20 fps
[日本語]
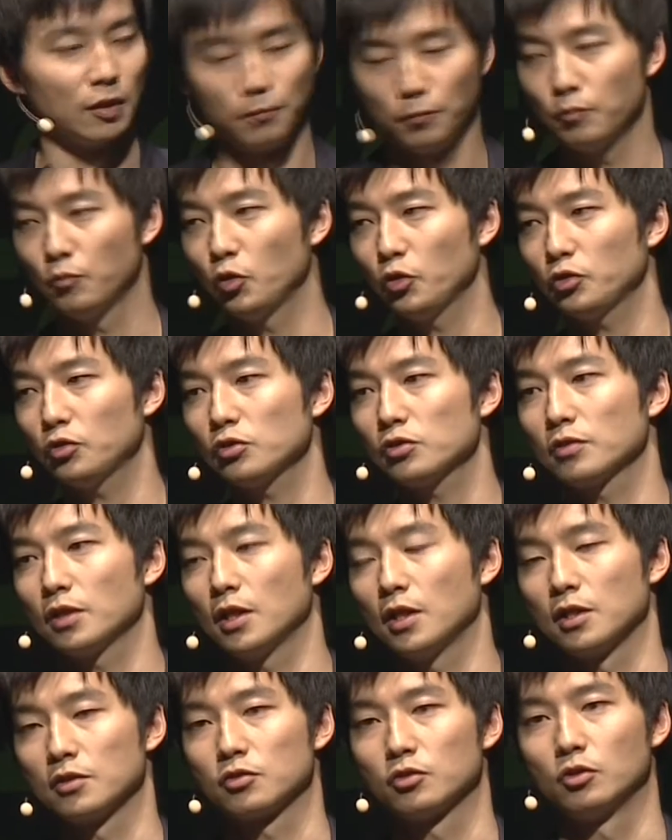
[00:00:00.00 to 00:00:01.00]
もう一つ
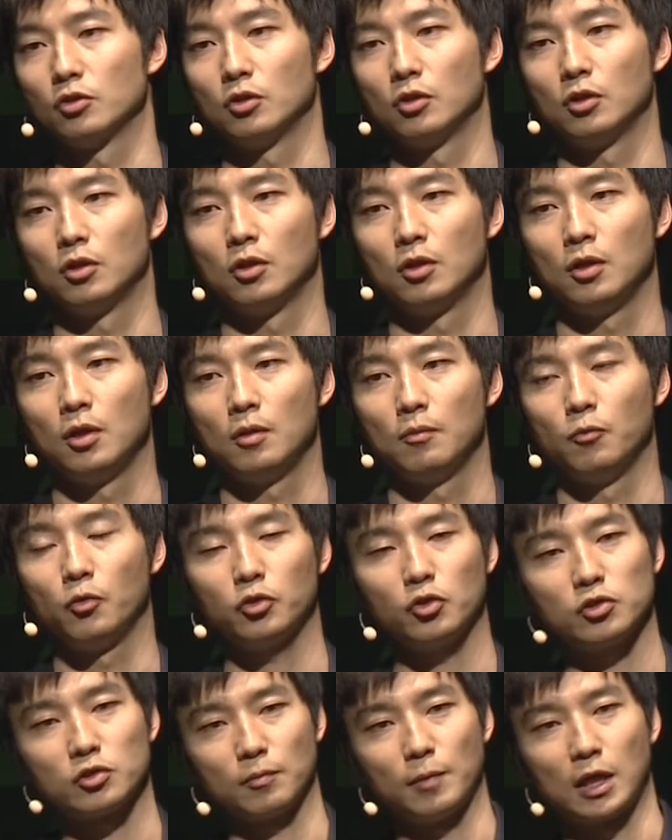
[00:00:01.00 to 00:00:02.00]
はそのもう
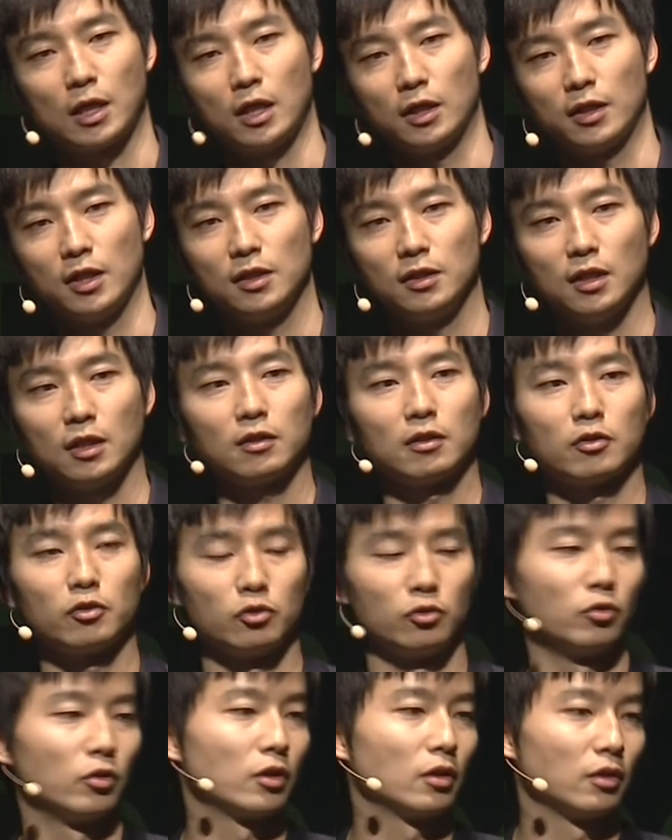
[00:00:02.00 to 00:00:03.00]
一つまあ課題になってく
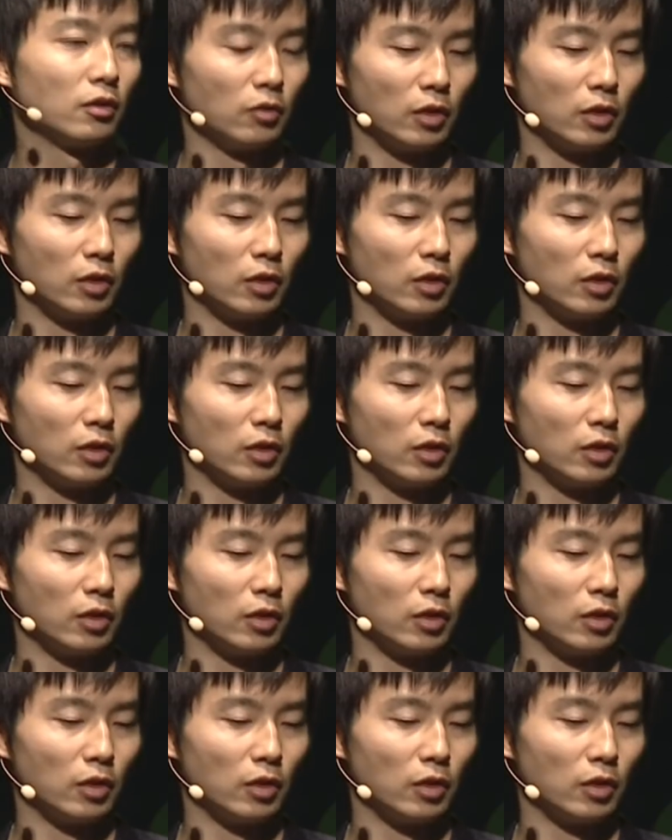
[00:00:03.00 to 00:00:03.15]
るの